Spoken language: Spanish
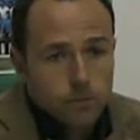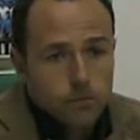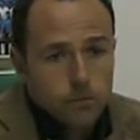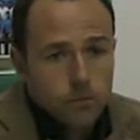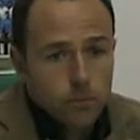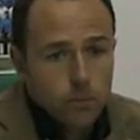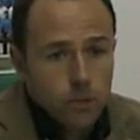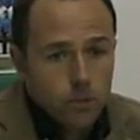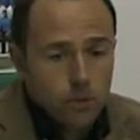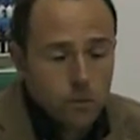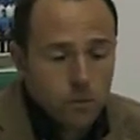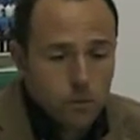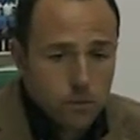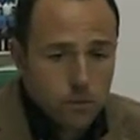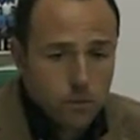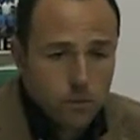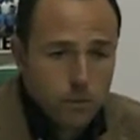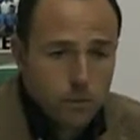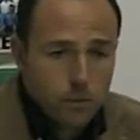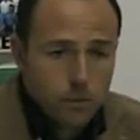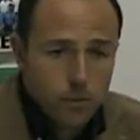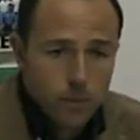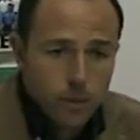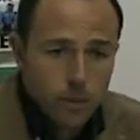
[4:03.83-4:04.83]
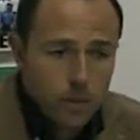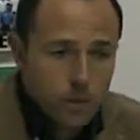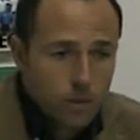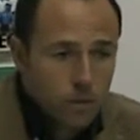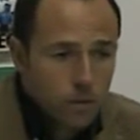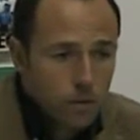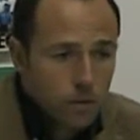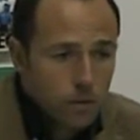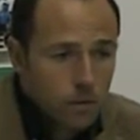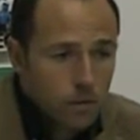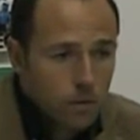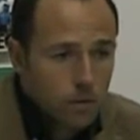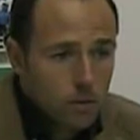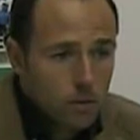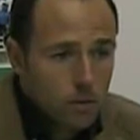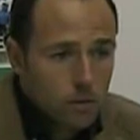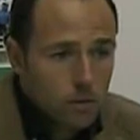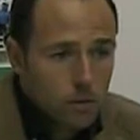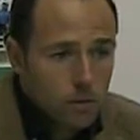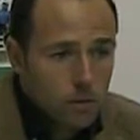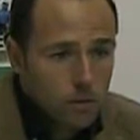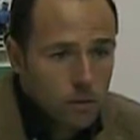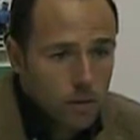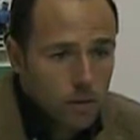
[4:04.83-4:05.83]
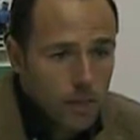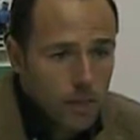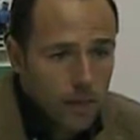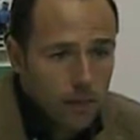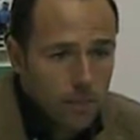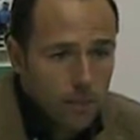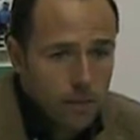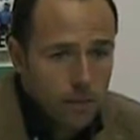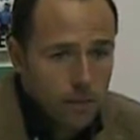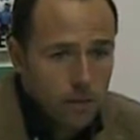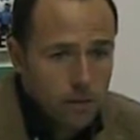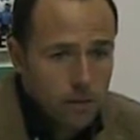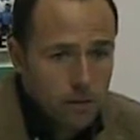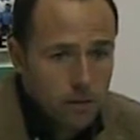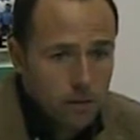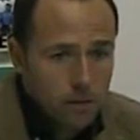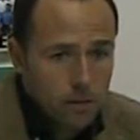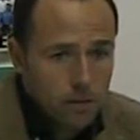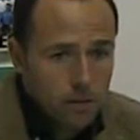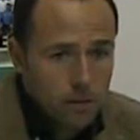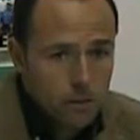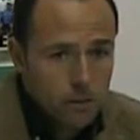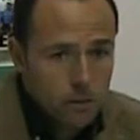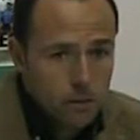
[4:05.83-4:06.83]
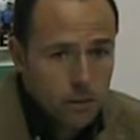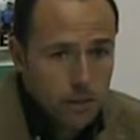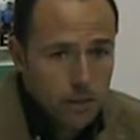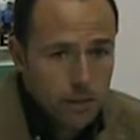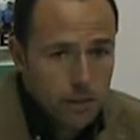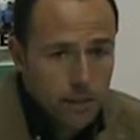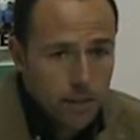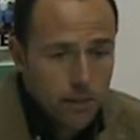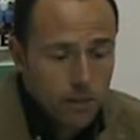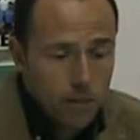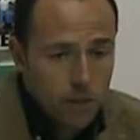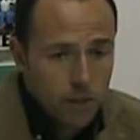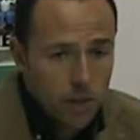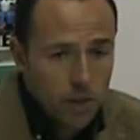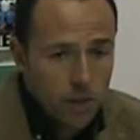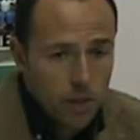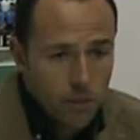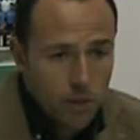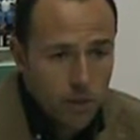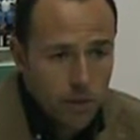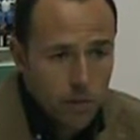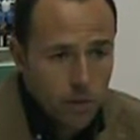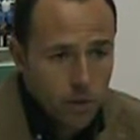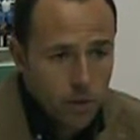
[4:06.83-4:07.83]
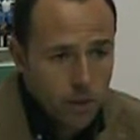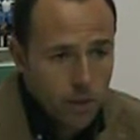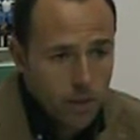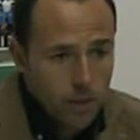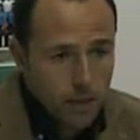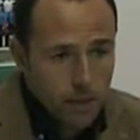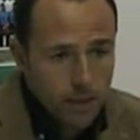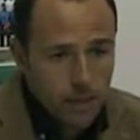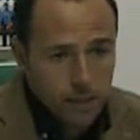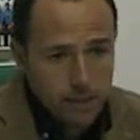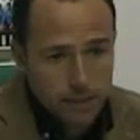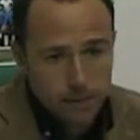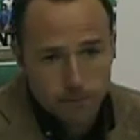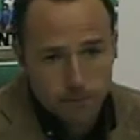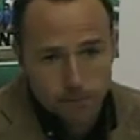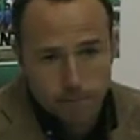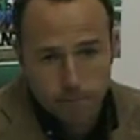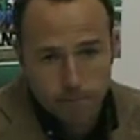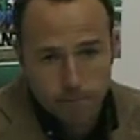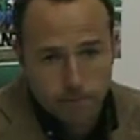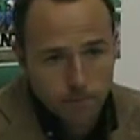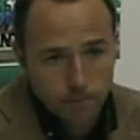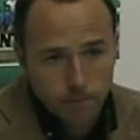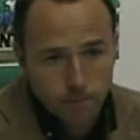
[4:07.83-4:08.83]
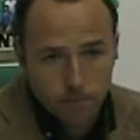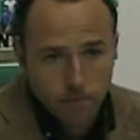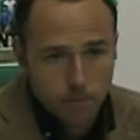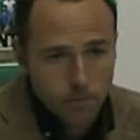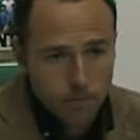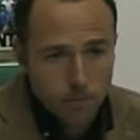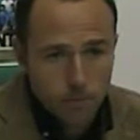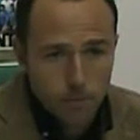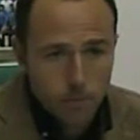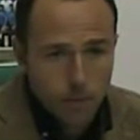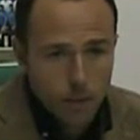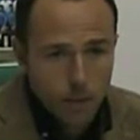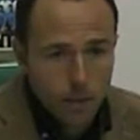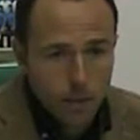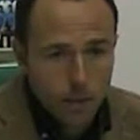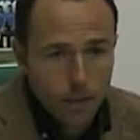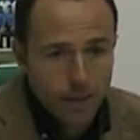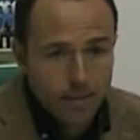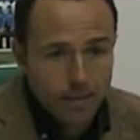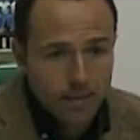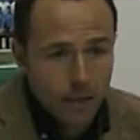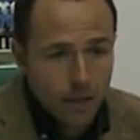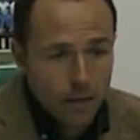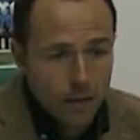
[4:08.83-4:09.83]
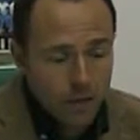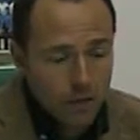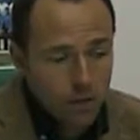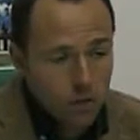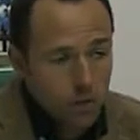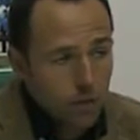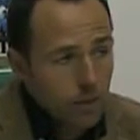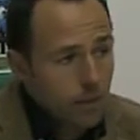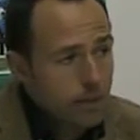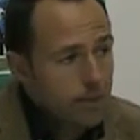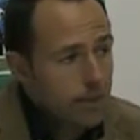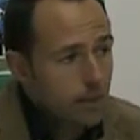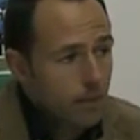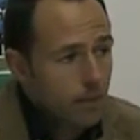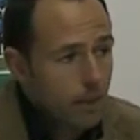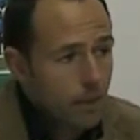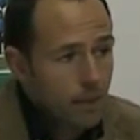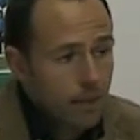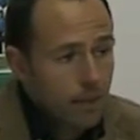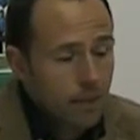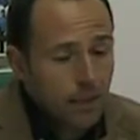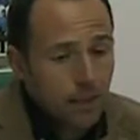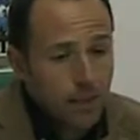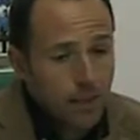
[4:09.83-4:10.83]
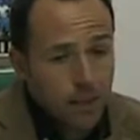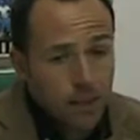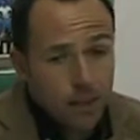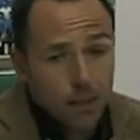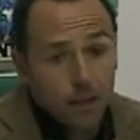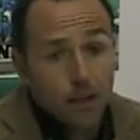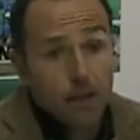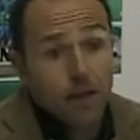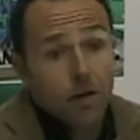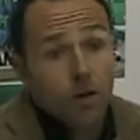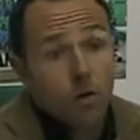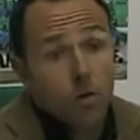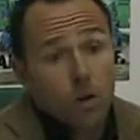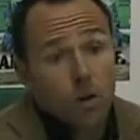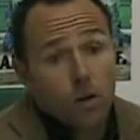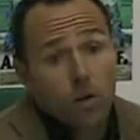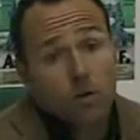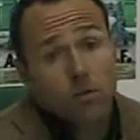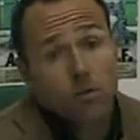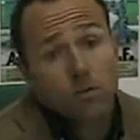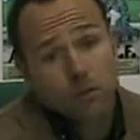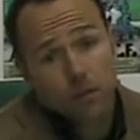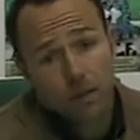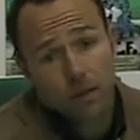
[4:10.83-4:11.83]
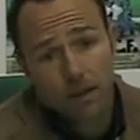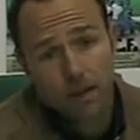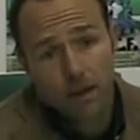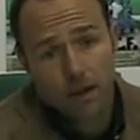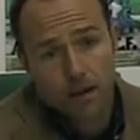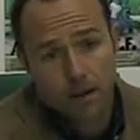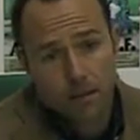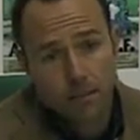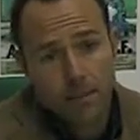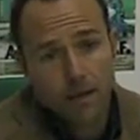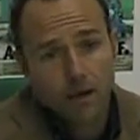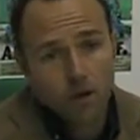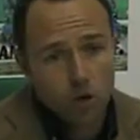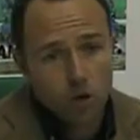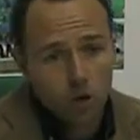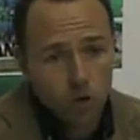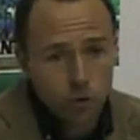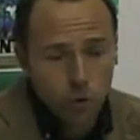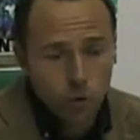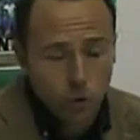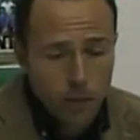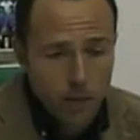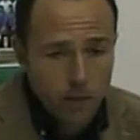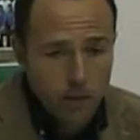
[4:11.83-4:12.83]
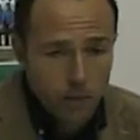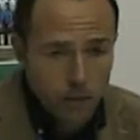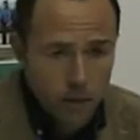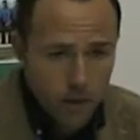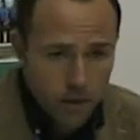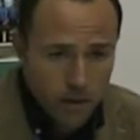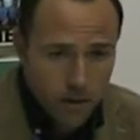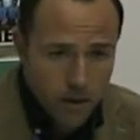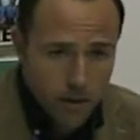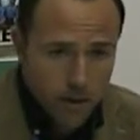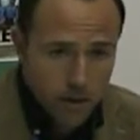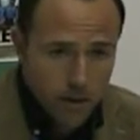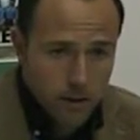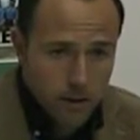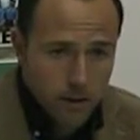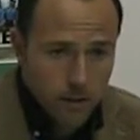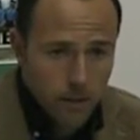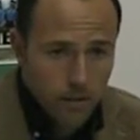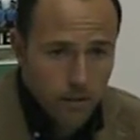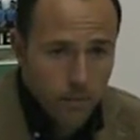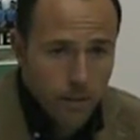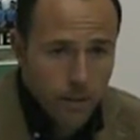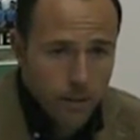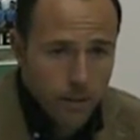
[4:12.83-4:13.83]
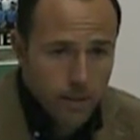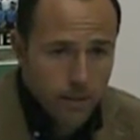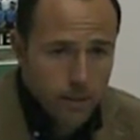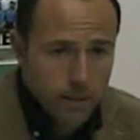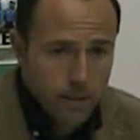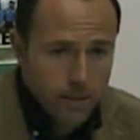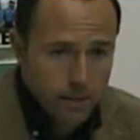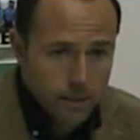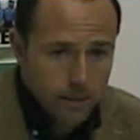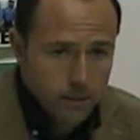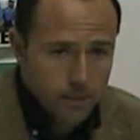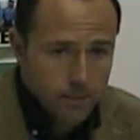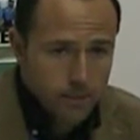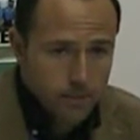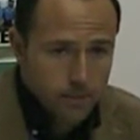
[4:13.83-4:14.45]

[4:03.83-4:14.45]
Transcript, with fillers: Bueno, pero la presión que tenemos encima, pues está haciendo que desaparezca el, juego que al menos construíamos hace un par de meses.